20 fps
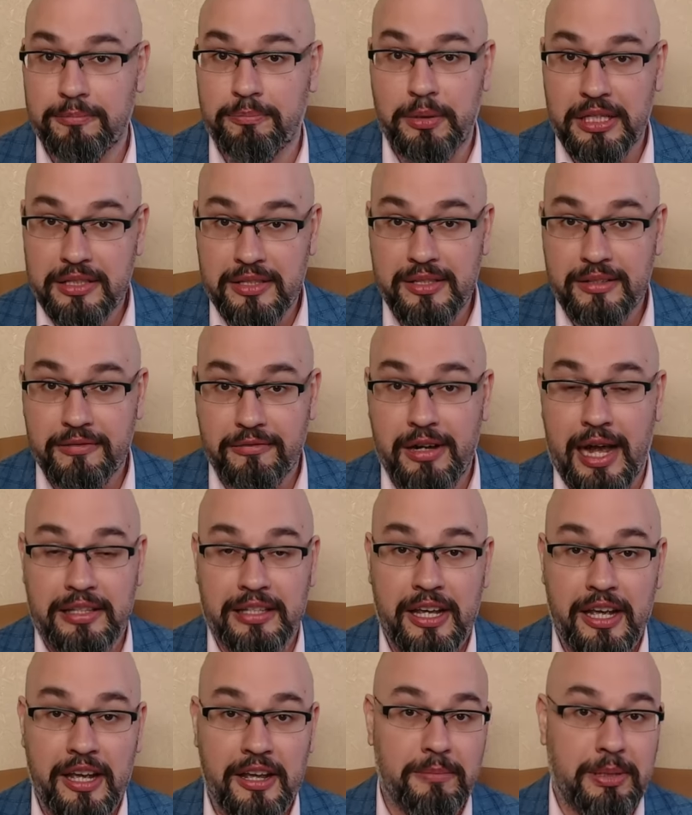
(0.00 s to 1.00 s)
призывать,
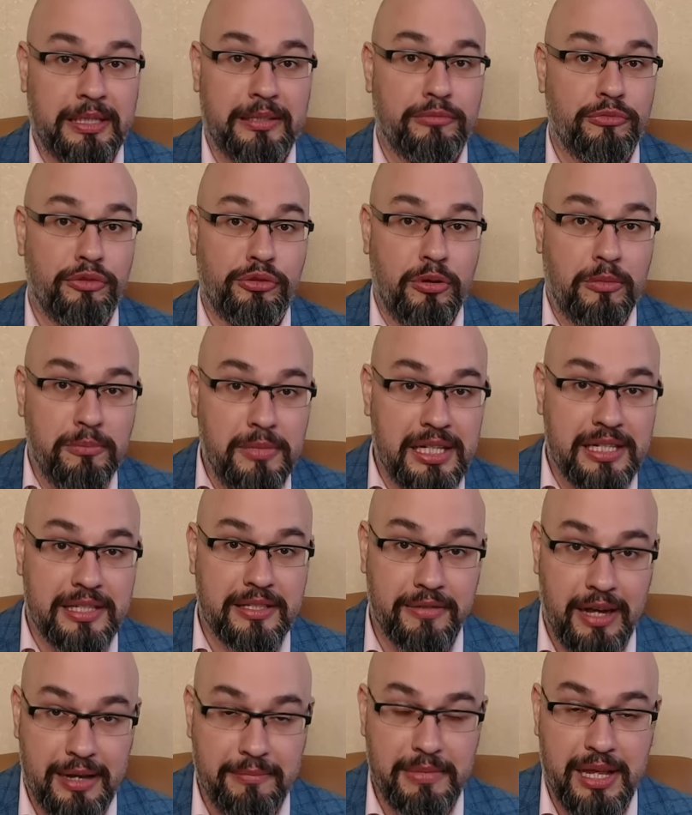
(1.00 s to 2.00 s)
потому что мы
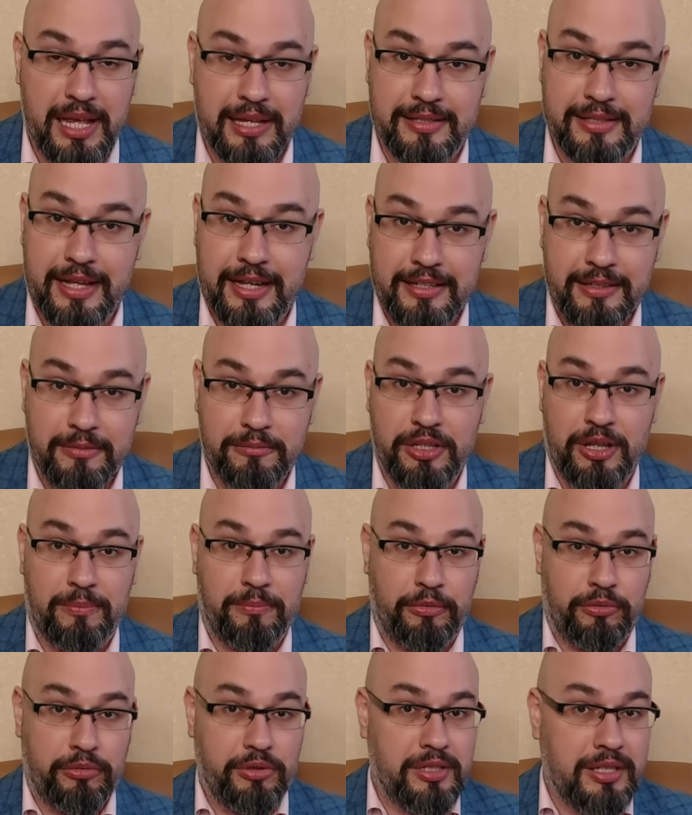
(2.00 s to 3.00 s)
с вами останемся
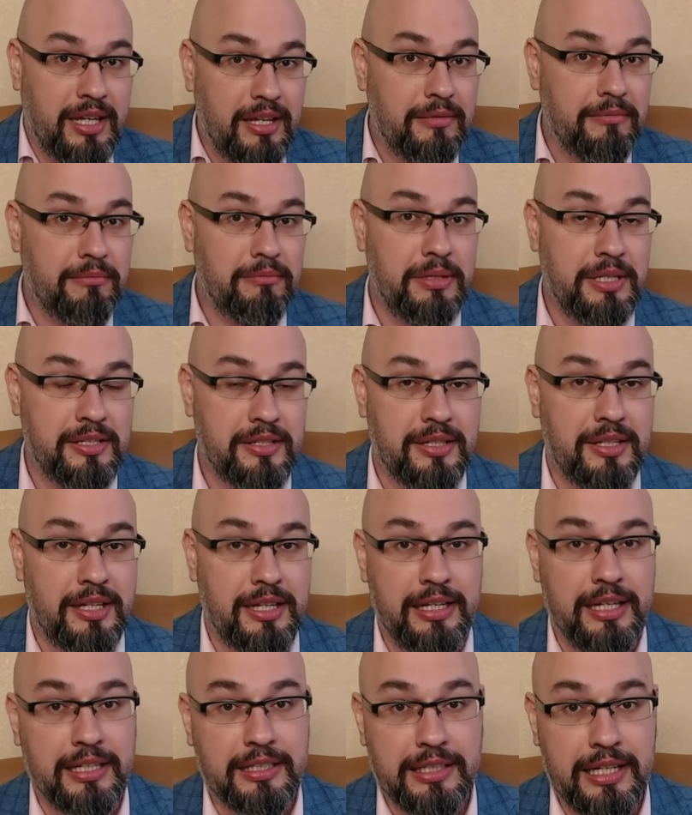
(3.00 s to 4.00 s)
просто без
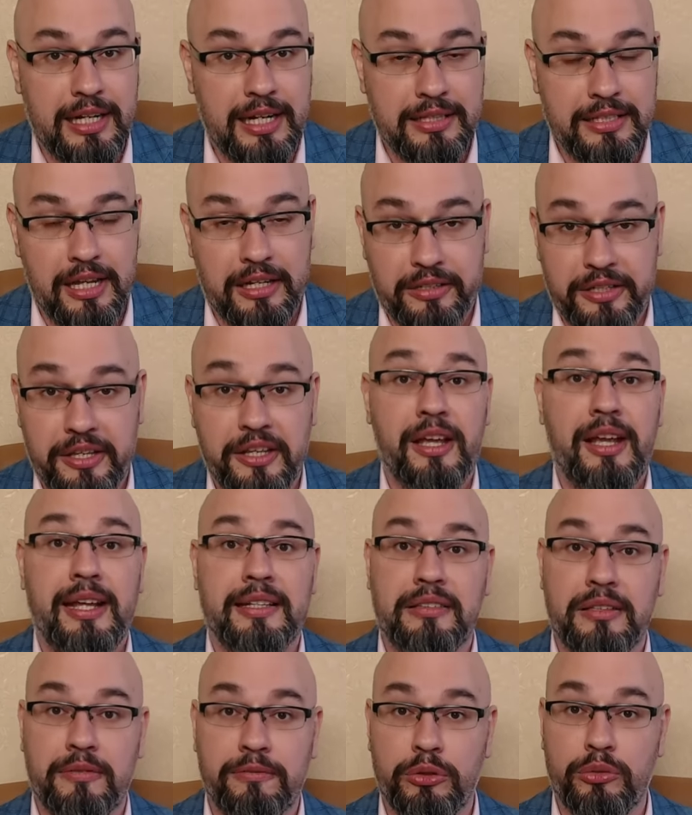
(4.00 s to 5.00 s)
электроэнергии.
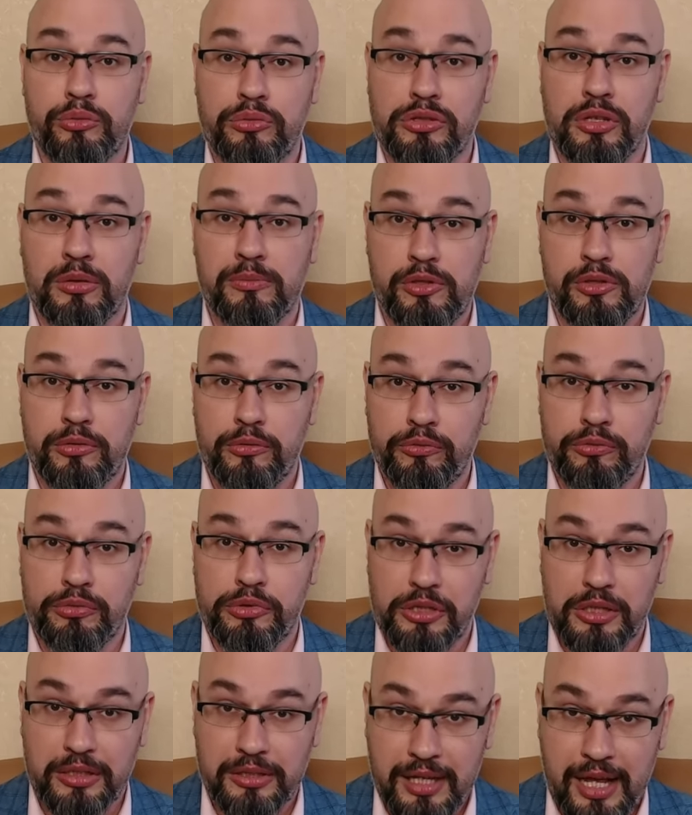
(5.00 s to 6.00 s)
Это в лучшем
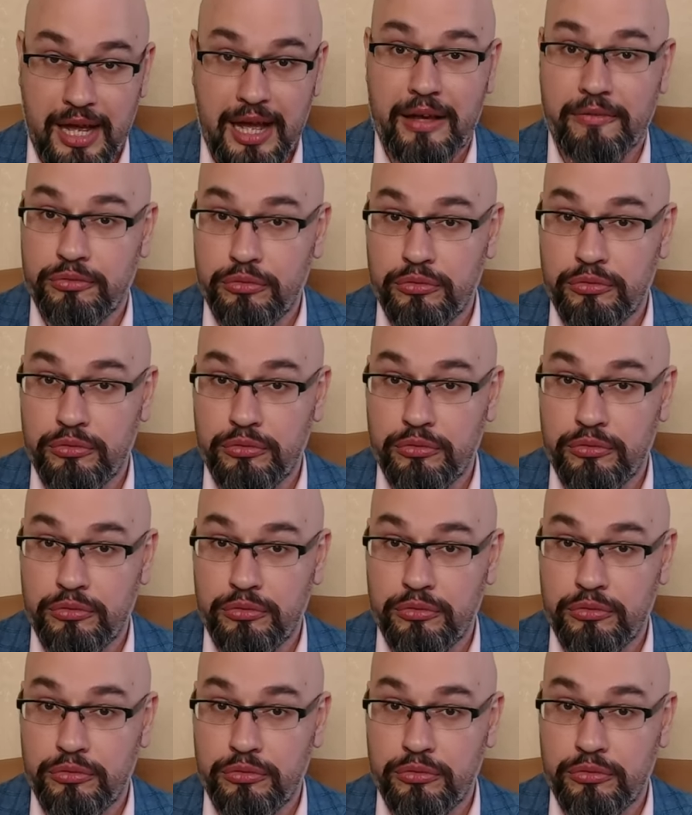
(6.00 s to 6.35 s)
случае, да, а в